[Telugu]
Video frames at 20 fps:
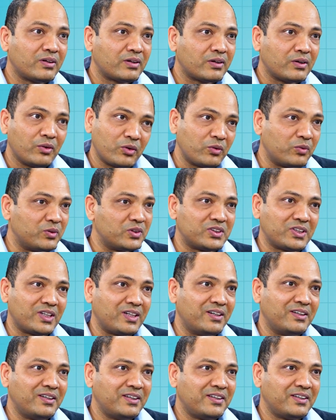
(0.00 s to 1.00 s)

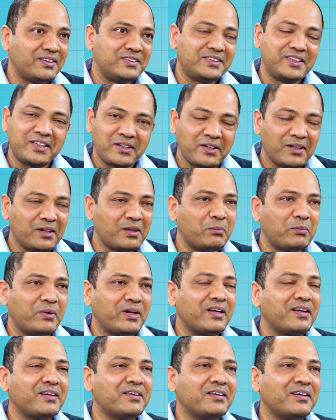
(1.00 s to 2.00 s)
గౌరవించాలి జనరల్గా
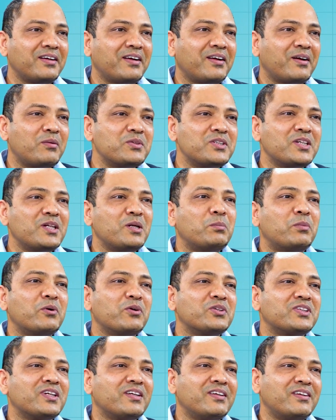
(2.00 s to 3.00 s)
మనకందరికీ రంజాన్ ఎప్పుడు
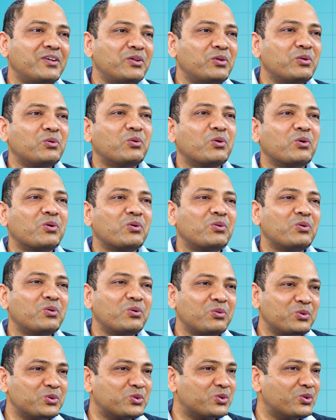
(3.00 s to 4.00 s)
వస్తుందని ఎందుకు కోరుకుంటూ
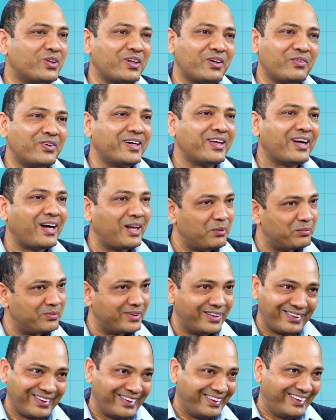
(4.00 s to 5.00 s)
కూర్చుంటామంటే హలీం
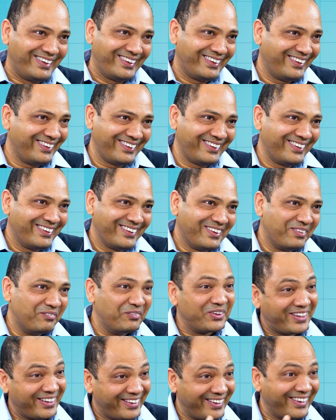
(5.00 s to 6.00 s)
తినటానికి
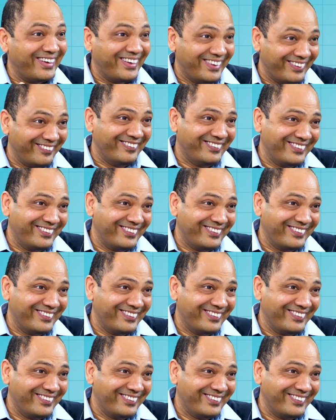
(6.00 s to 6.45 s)
ముఖ్యంగా నేను